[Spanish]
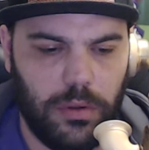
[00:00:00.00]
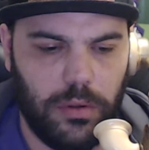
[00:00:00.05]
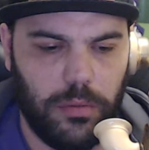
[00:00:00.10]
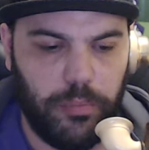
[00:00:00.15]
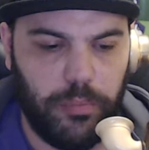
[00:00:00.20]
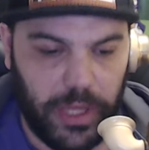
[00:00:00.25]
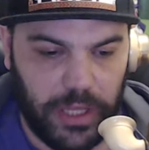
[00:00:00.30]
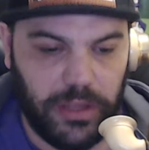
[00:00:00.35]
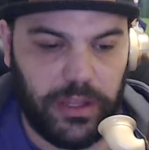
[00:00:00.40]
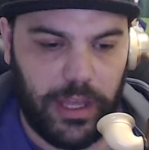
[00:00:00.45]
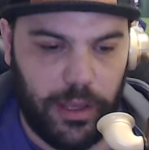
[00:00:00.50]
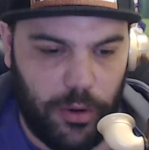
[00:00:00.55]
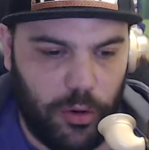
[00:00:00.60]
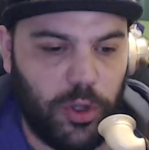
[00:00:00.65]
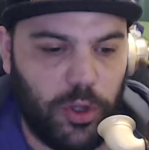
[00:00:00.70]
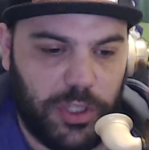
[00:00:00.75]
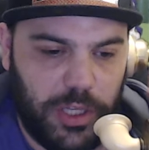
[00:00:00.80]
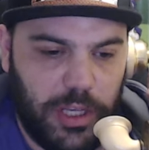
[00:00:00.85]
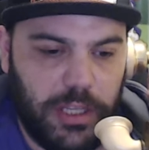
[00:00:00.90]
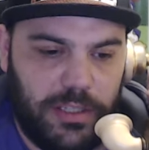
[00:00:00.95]
20
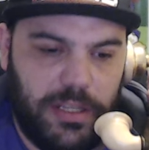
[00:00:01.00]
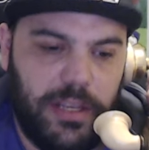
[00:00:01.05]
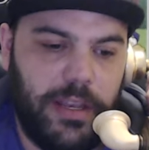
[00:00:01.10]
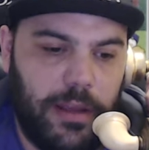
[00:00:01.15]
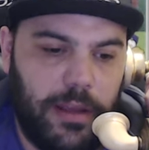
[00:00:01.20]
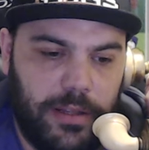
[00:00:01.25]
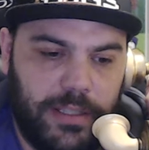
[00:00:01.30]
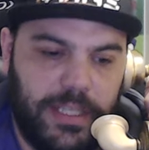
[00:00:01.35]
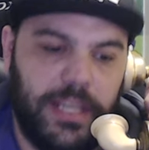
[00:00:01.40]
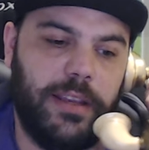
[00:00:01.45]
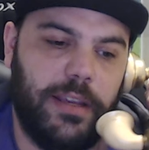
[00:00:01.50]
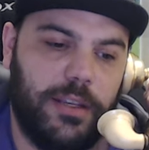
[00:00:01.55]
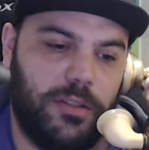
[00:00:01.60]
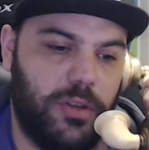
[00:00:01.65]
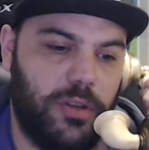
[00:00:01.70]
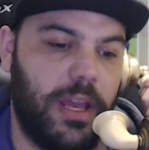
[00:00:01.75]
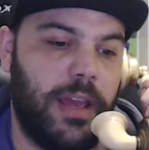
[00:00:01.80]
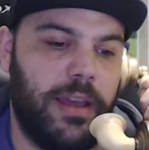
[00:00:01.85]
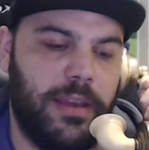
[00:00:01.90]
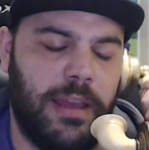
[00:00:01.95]
euros, sí, sí, eh, sí, eso
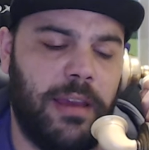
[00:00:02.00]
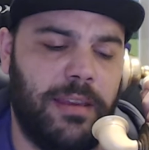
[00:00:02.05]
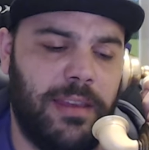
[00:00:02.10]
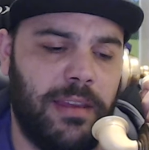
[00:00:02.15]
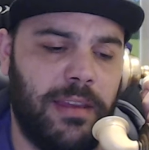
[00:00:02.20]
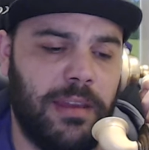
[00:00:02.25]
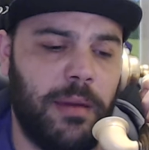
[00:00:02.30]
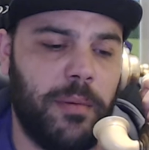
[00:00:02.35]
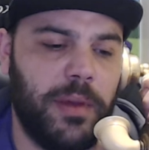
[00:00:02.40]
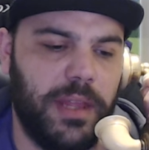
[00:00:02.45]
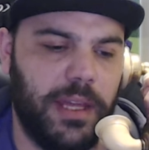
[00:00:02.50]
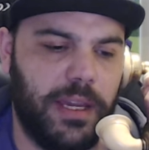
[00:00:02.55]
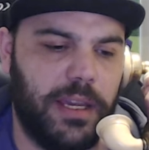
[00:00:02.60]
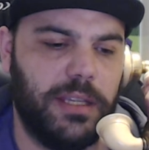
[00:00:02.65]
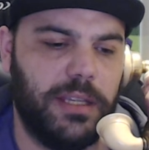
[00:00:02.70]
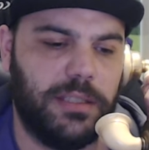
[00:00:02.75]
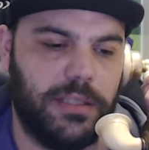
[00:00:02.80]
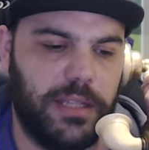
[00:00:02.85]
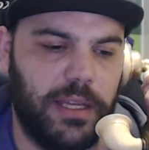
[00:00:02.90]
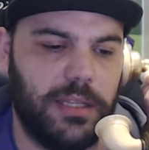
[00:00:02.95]
ya, ya, ya me
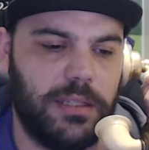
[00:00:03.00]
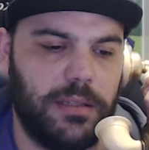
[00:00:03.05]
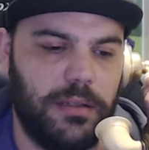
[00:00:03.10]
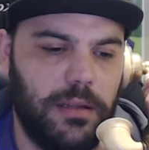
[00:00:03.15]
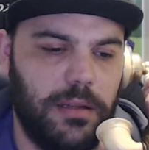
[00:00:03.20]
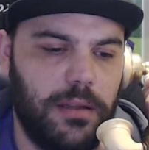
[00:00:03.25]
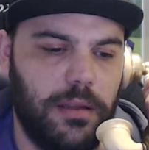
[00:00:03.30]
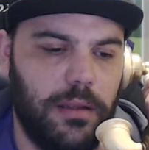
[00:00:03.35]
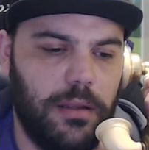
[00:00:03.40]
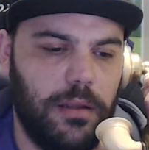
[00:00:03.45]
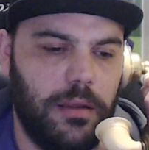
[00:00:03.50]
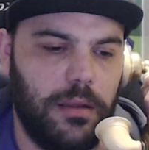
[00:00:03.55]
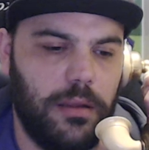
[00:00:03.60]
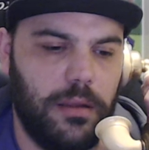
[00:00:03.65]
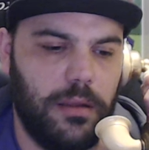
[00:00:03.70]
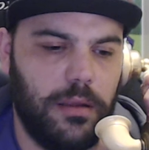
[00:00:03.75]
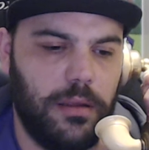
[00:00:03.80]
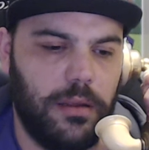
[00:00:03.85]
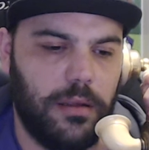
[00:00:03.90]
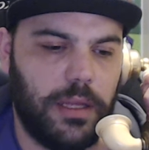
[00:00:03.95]
dijiste.
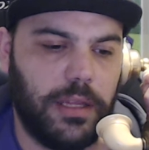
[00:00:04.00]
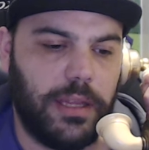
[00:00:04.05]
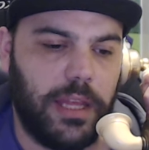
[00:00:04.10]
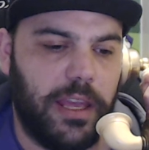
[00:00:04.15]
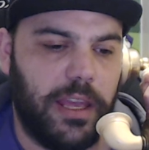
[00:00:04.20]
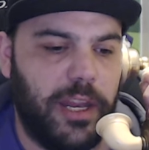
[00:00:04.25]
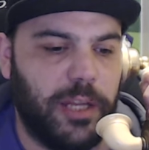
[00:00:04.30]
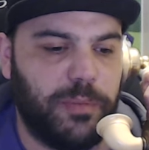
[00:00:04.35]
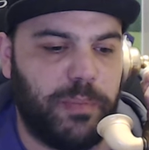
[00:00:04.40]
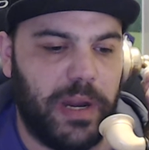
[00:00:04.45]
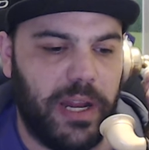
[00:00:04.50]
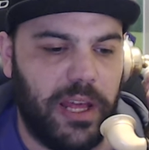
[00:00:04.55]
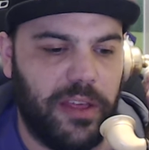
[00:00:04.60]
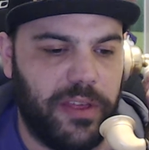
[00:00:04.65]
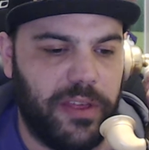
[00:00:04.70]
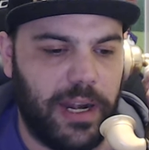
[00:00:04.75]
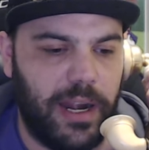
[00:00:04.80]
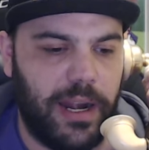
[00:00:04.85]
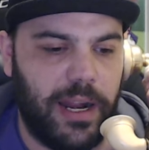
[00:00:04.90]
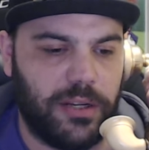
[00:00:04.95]
Que te quieres
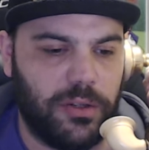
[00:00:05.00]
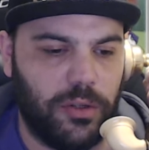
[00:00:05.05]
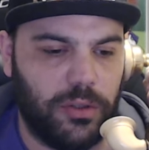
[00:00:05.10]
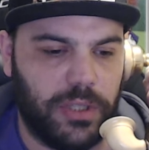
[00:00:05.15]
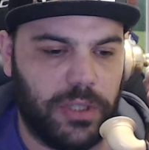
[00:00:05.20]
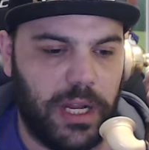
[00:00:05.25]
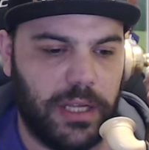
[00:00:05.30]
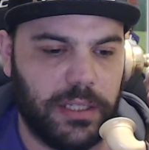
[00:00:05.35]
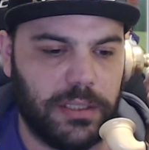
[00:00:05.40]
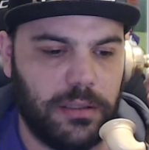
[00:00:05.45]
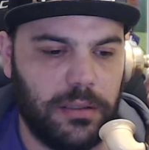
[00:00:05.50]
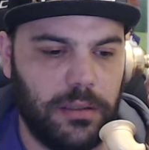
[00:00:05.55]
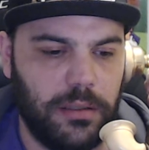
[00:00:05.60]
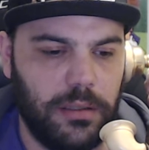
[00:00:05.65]
parecer a las otras.